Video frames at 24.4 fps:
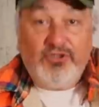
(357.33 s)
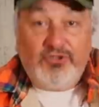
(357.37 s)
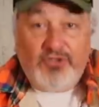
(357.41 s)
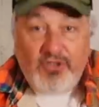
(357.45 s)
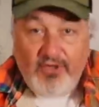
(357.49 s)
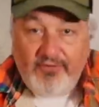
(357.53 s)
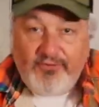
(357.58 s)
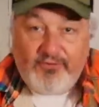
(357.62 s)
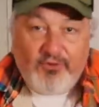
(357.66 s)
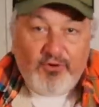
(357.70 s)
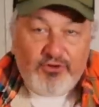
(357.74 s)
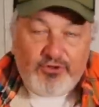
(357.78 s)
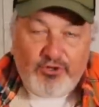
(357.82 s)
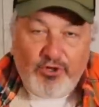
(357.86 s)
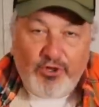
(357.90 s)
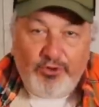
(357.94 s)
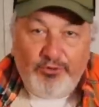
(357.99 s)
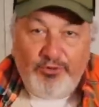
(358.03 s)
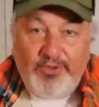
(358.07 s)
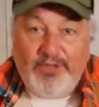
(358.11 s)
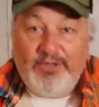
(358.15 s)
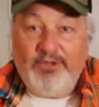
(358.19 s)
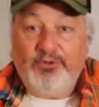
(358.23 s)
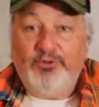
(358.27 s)
Sauf
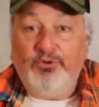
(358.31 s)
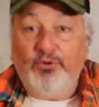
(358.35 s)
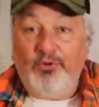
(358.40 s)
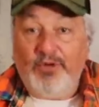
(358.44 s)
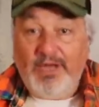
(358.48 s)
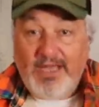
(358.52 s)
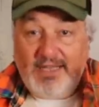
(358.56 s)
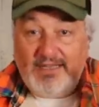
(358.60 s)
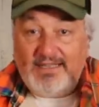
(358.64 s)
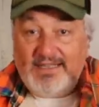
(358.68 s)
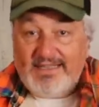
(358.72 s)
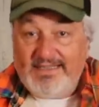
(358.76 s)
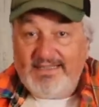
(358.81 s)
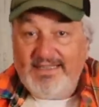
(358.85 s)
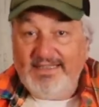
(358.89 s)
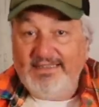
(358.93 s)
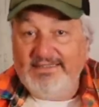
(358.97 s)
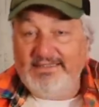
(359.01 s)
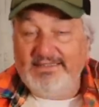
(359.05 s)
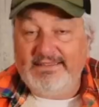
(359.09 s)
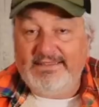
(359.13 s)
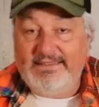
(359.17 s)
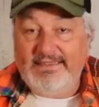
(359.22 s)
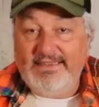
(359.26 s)
qu'aujourd'hui, quand on regarde les
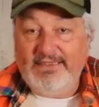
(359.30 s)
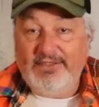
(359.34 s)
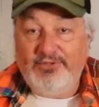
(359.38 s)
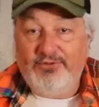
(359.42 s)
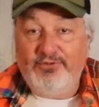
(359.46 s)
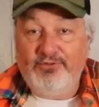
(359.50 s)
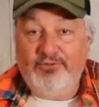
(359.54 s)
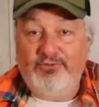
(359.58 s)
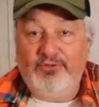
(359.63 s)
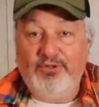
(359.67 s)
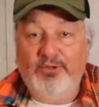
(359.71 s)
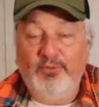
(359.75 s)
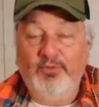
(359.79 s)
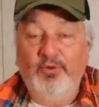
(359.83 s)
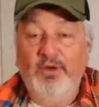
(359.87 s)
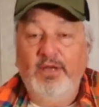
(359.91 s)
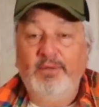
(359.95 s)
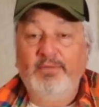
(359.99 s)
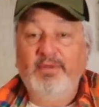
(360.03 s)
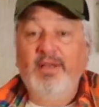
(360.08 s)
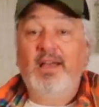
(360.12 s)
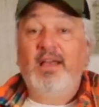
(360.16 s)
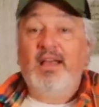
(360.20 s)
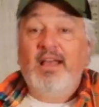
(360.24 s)
statistiques, justement,
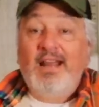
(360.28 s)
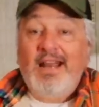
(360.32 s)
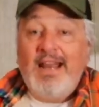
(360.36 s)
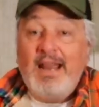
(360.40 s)
eh bien,